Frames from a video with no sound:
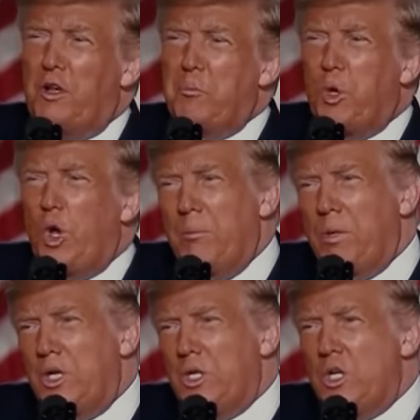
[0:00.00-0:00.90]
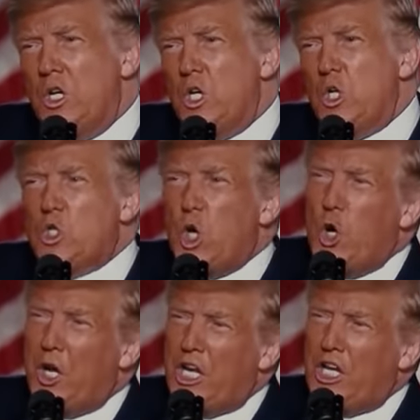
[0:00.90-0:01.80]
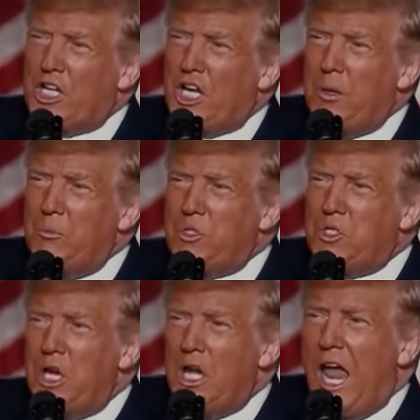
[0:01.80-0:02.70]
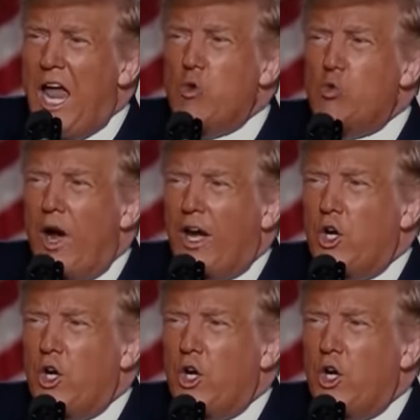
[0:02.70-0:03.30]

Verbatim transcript: người dân, tăng mạnh thu nhập và đem lại thịnh vượng kỷ lục.